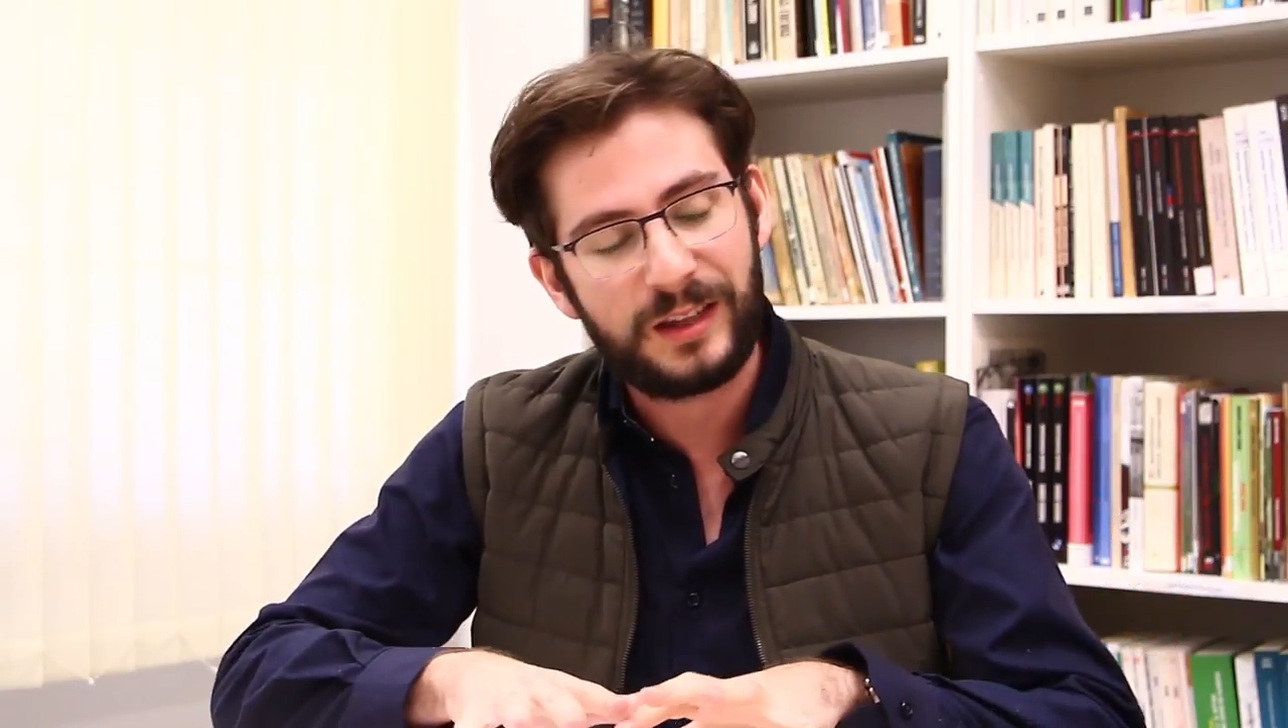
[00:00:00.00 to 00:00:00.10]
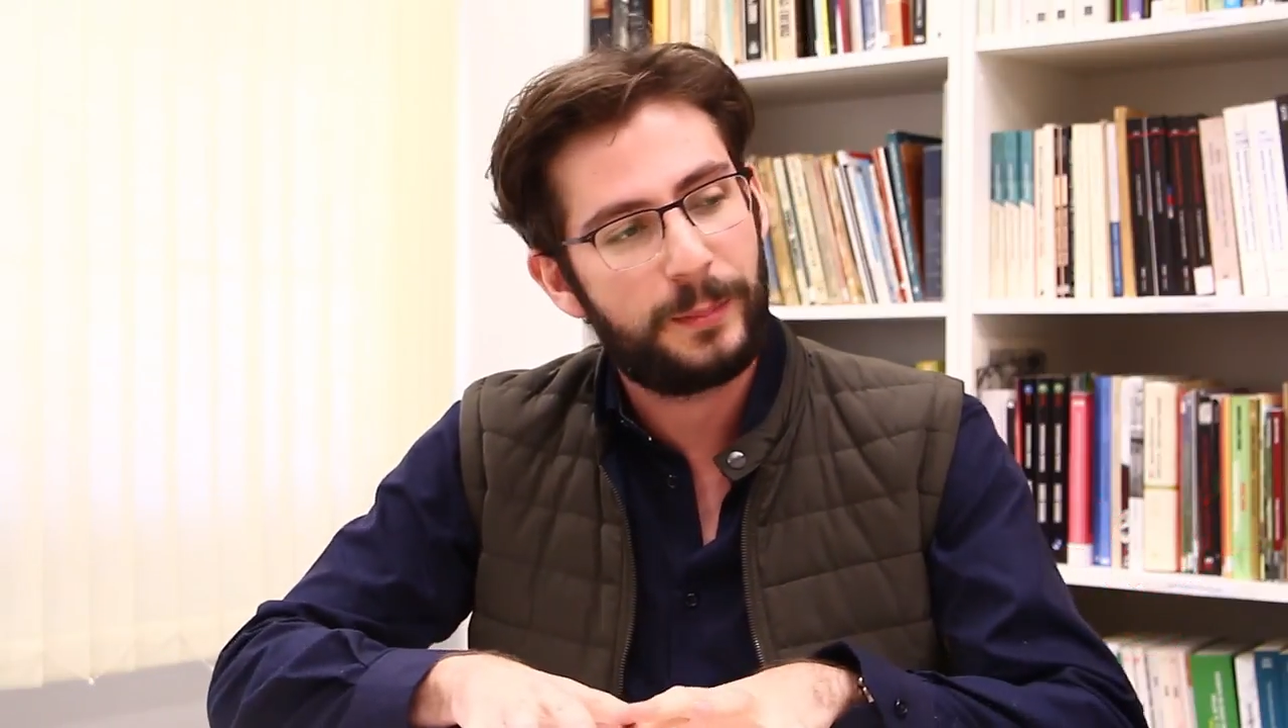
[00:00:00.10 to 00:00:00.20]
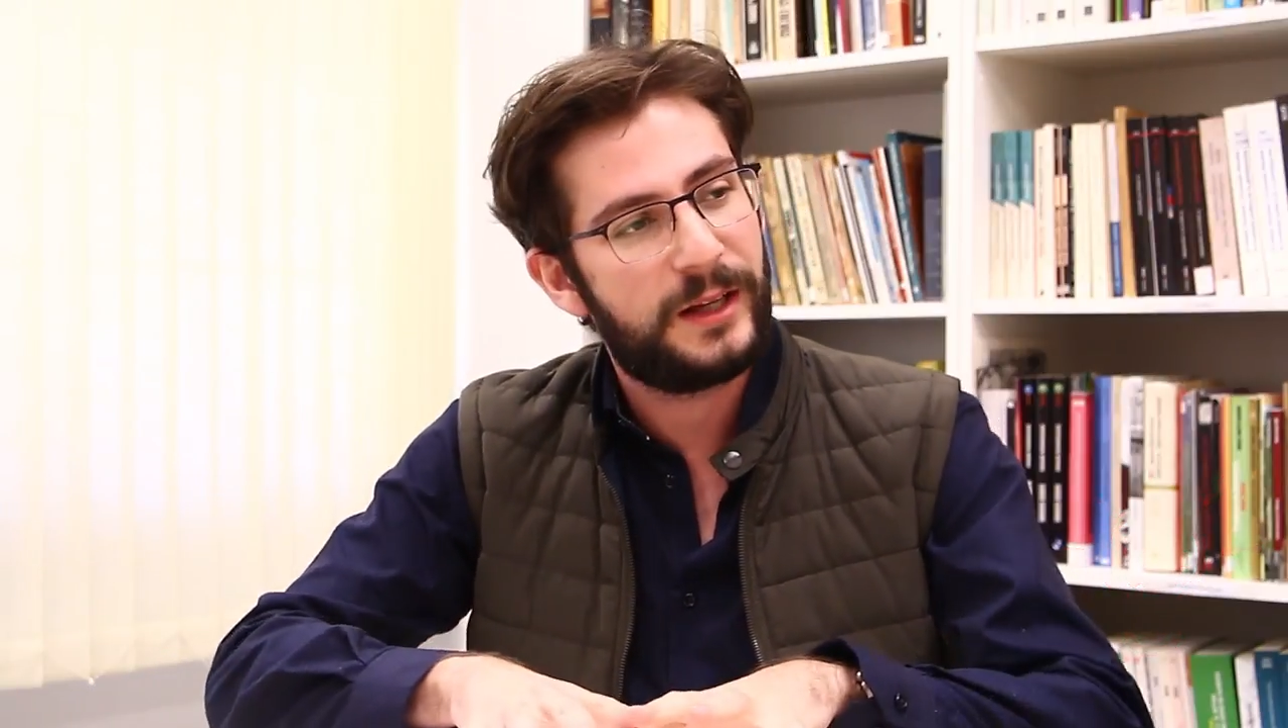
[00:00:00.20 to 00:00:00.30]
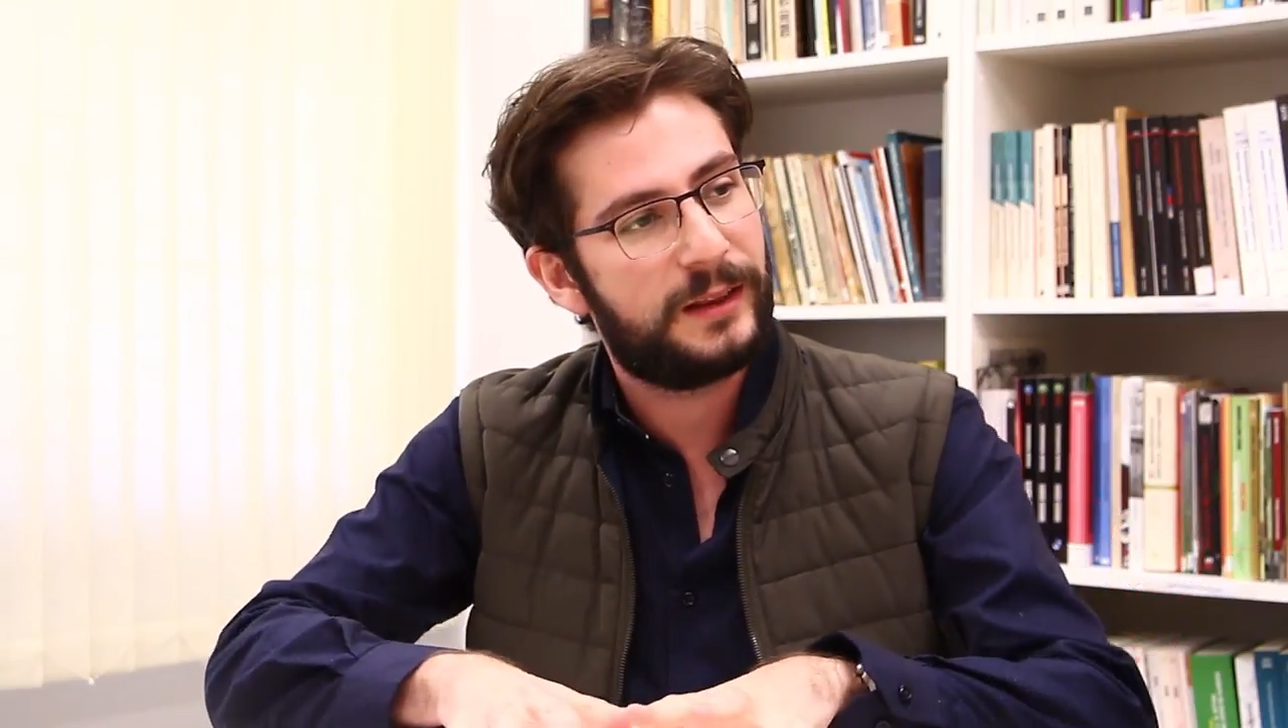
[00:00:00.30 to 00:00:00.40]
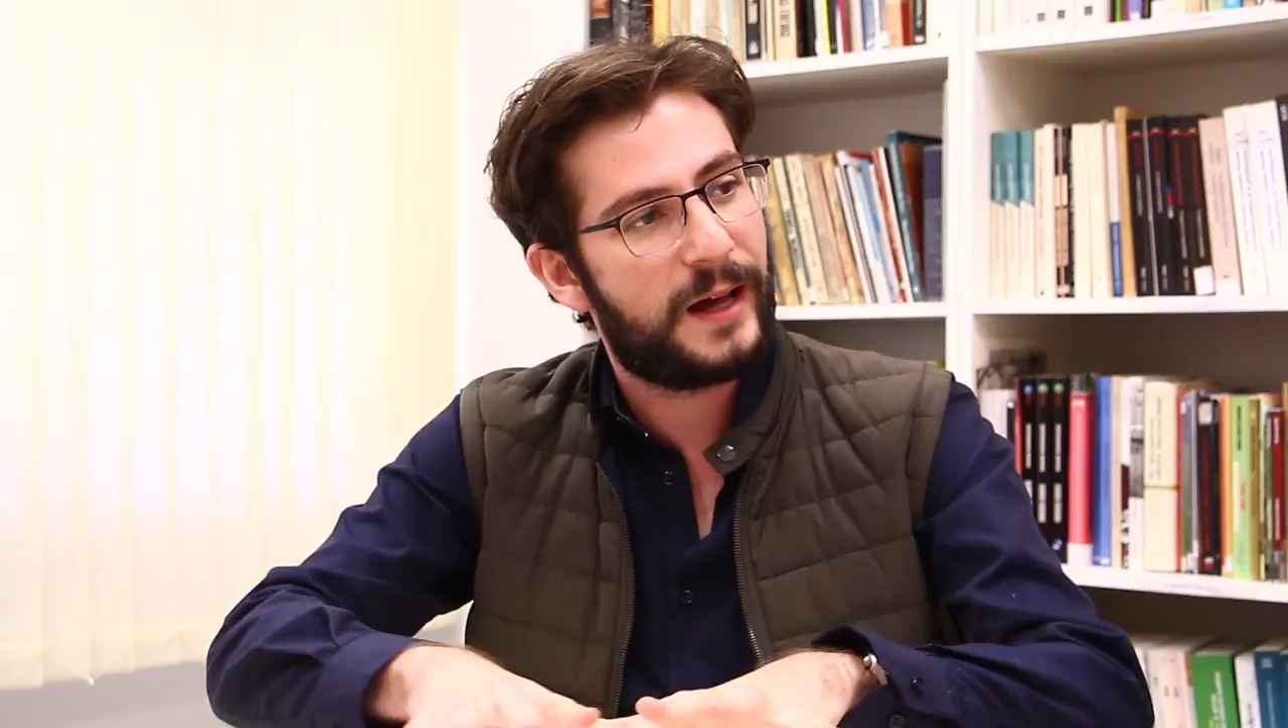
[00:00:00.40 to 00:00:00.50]

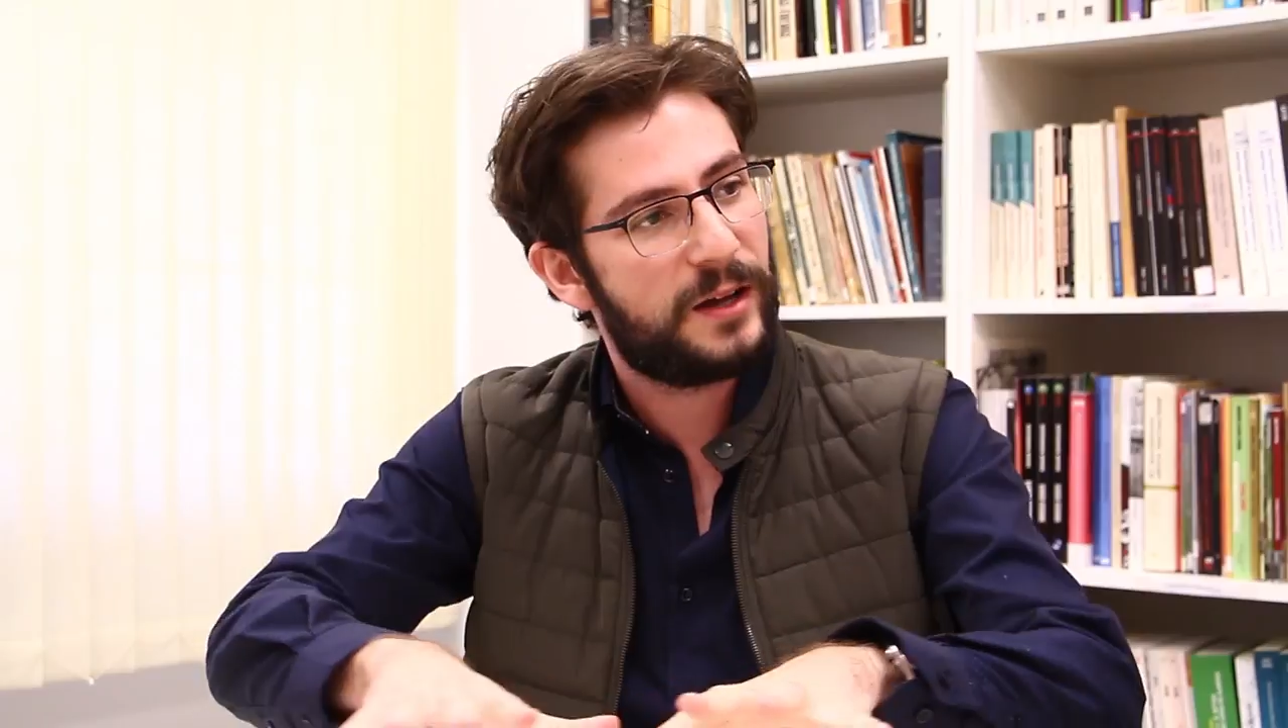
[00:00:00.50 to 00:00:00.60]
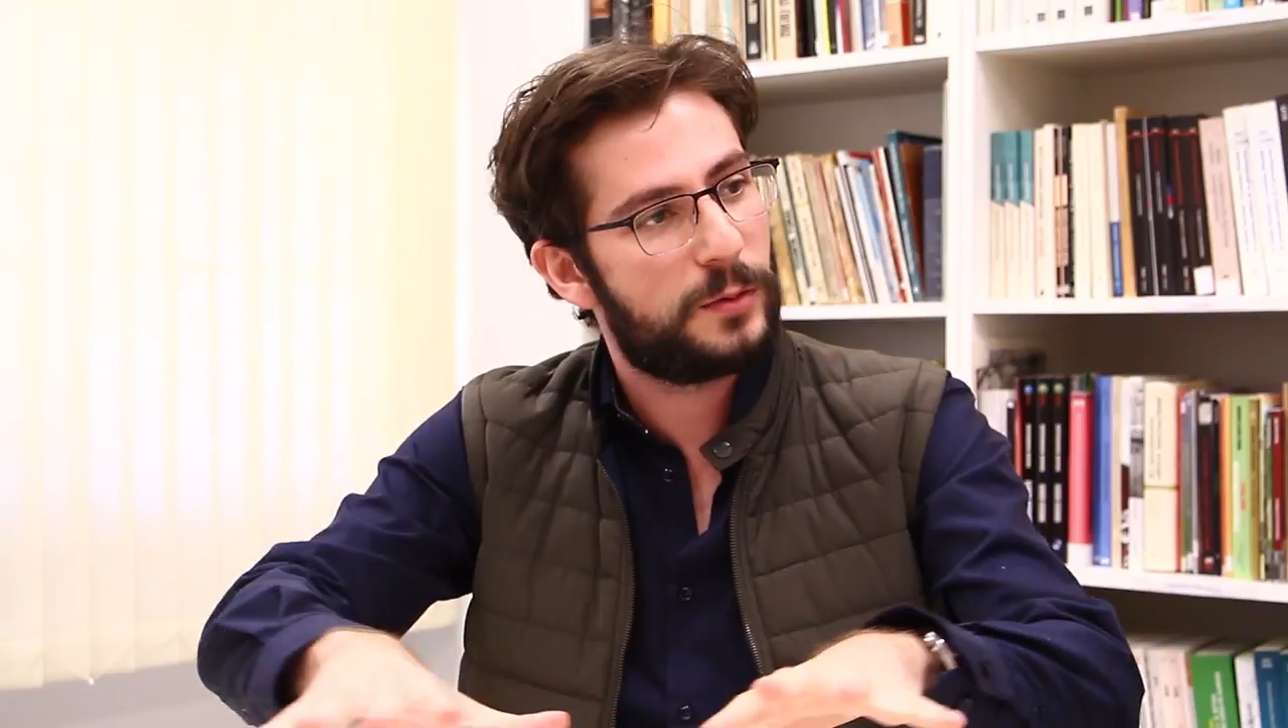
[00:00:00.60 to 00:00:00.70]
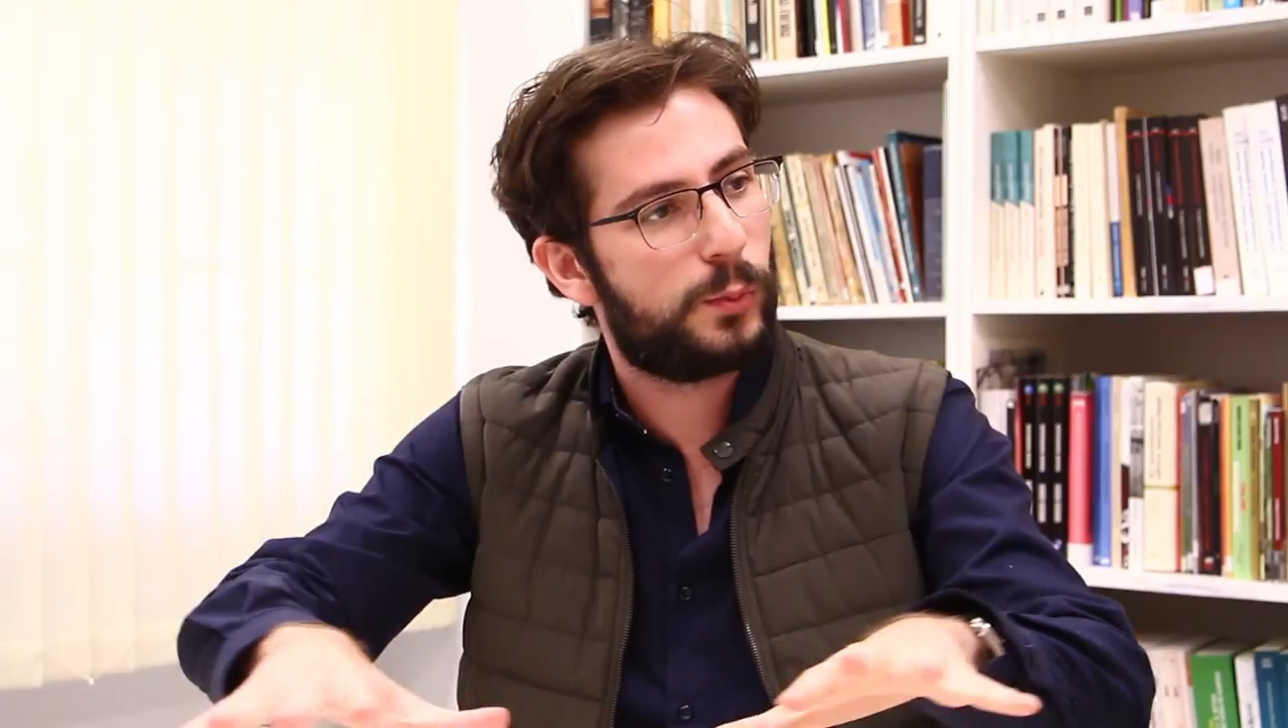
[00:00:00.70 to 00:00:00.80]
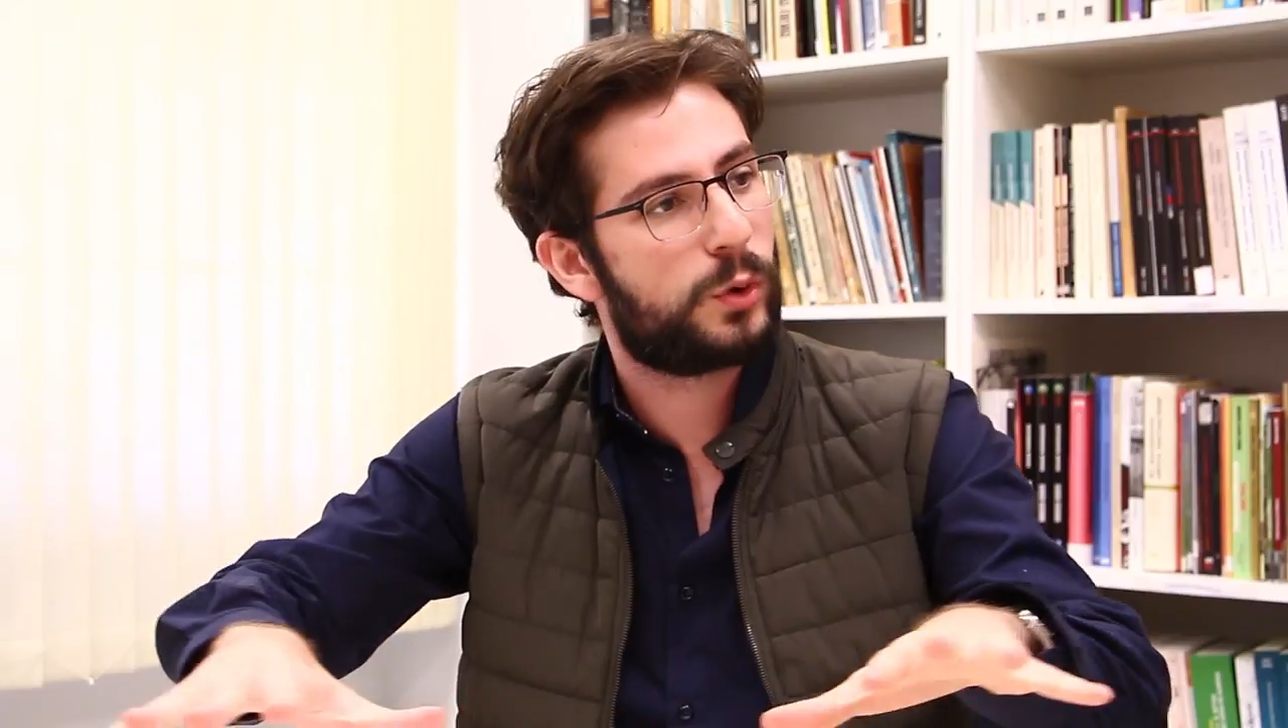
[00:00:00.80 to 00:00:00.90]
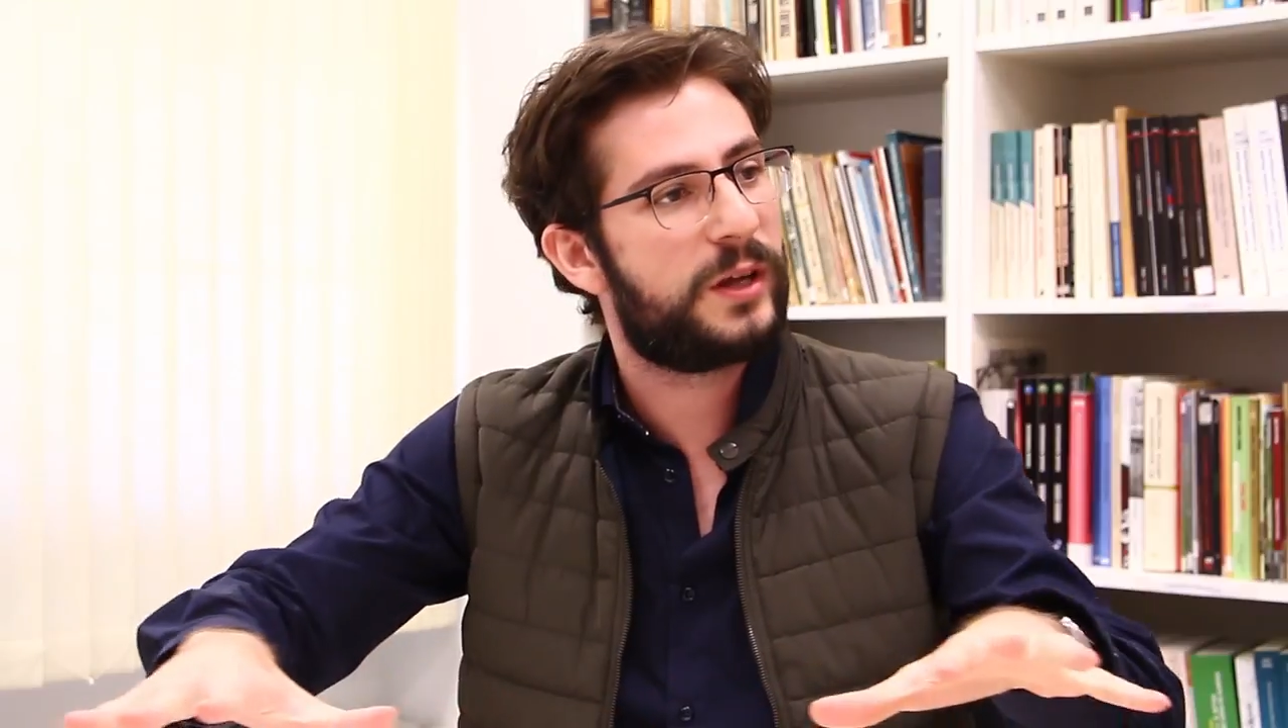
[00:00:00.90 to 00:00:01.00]
estabilidade